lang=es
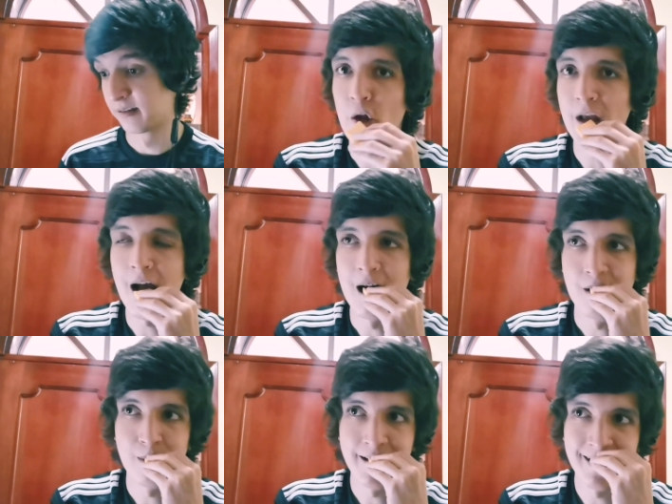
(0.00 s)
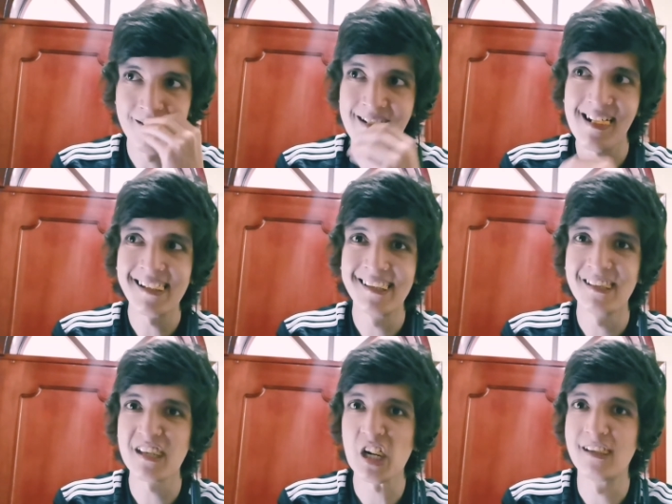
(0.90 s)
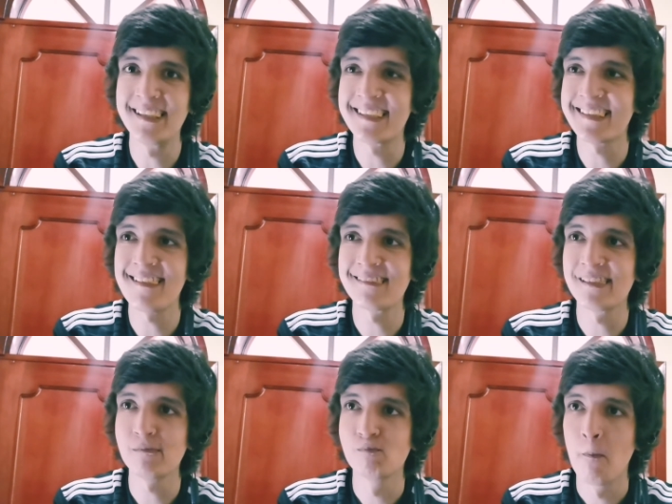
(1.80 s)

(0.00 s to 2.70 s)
O sea, para mí la gente que llega tarde